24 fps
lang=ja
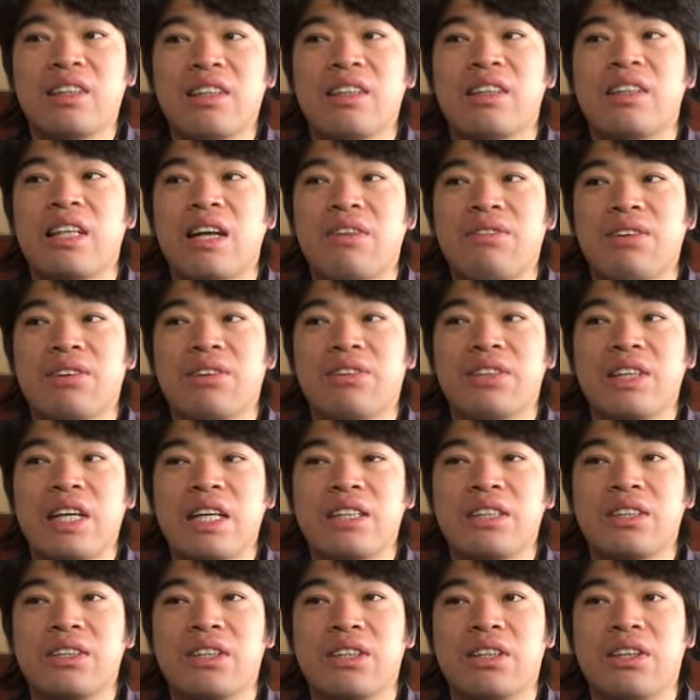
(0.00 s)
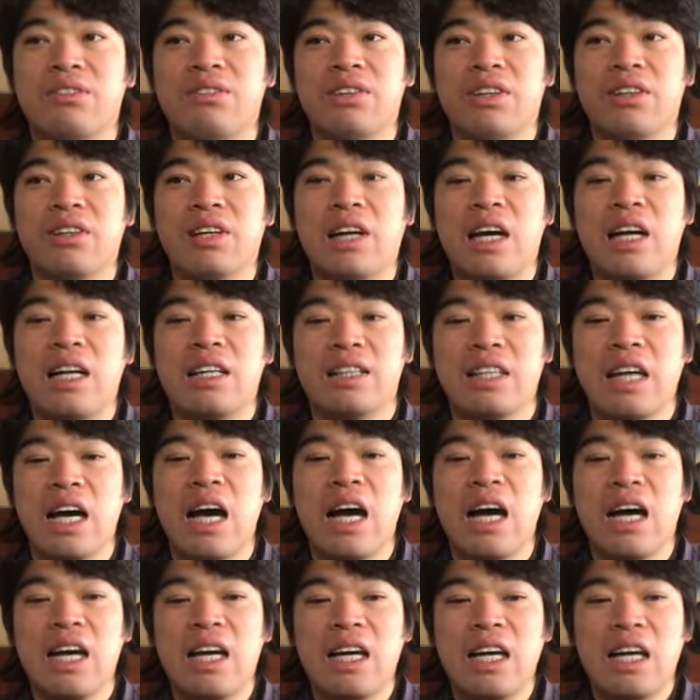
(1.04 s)
多分同じと思うから
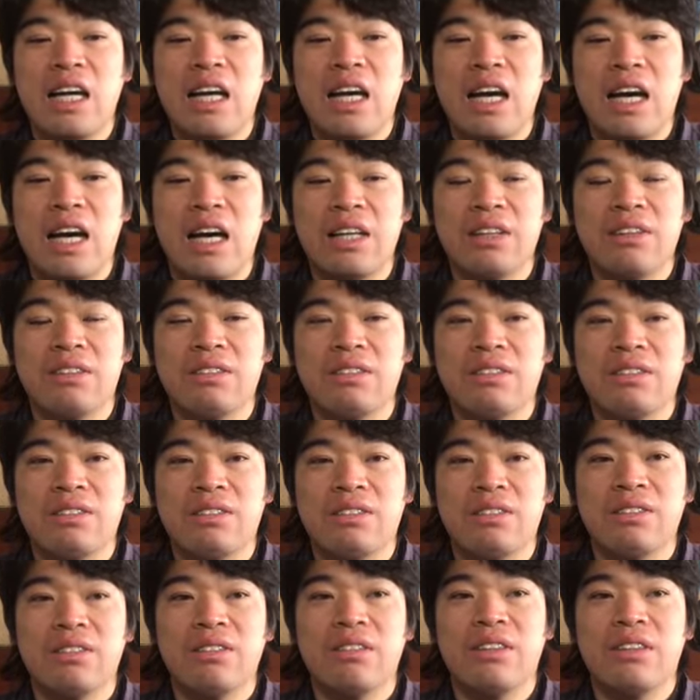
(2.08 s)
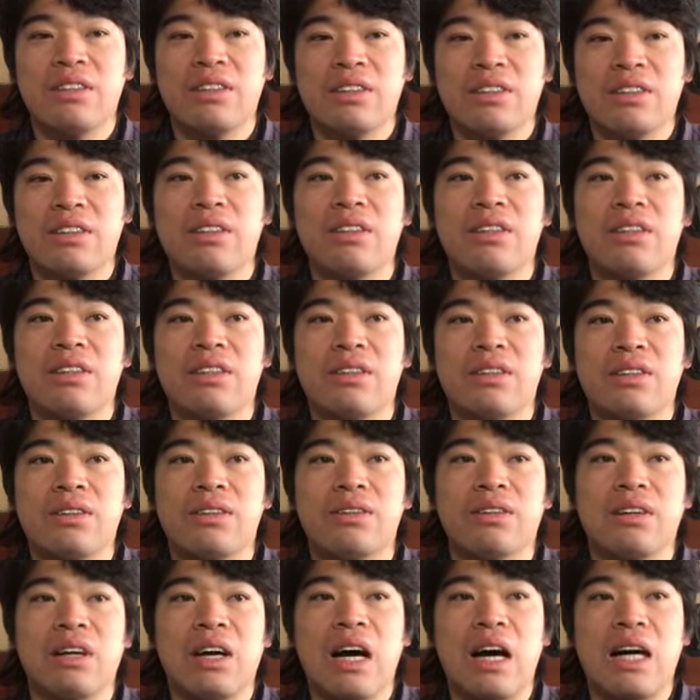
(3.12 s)
さあの
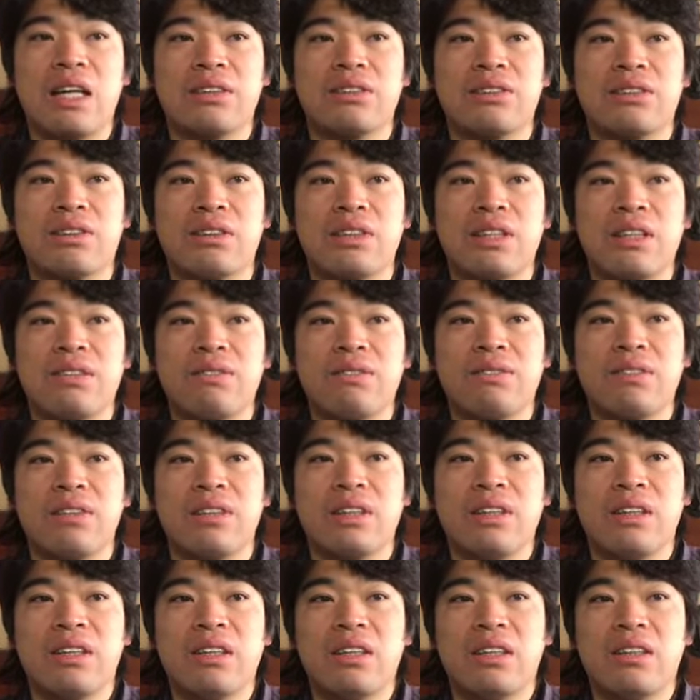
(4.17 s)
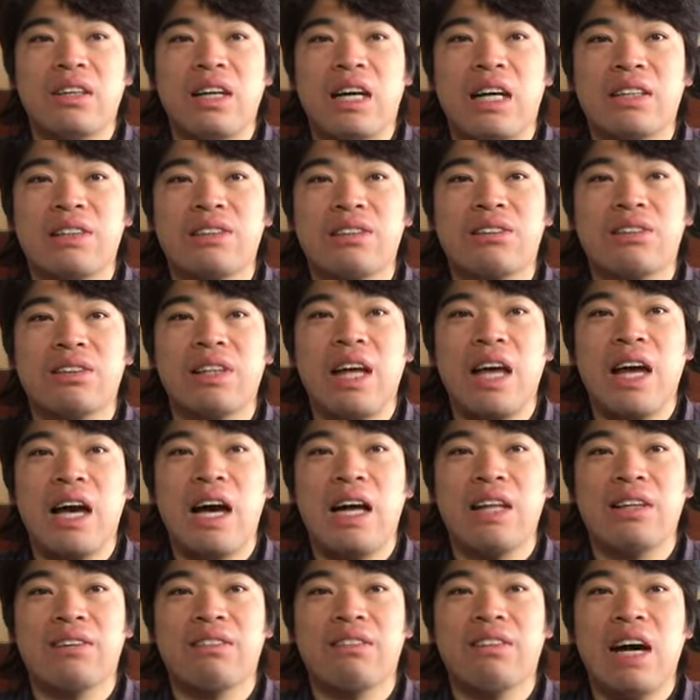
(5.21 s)
のあそこであそこで
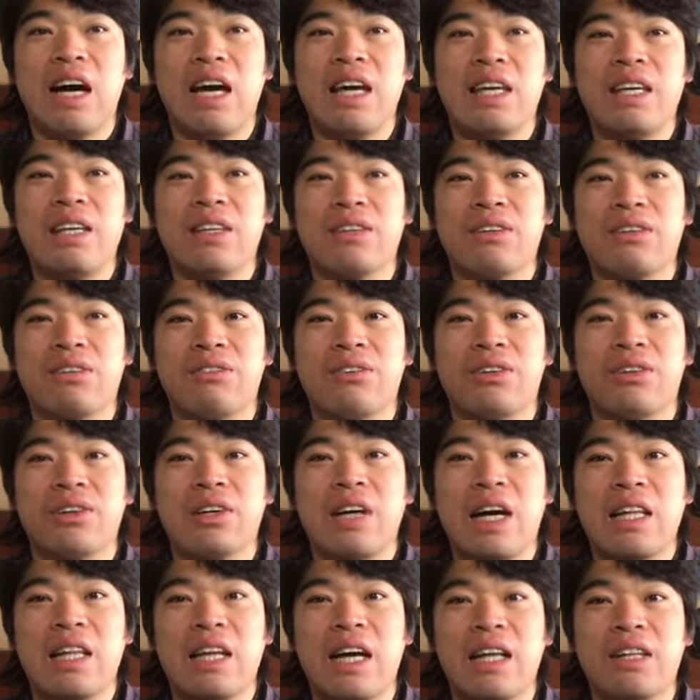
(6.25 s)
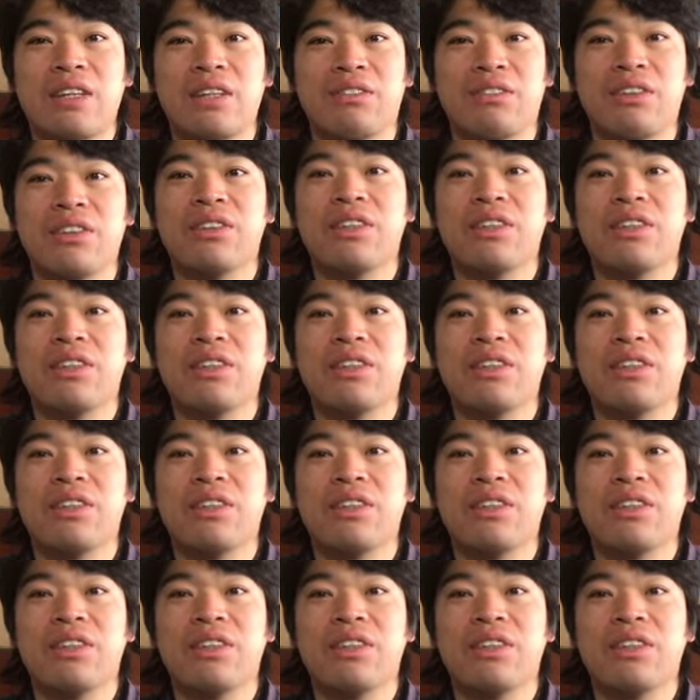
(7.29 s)
あのワイン飲もうかなと思っ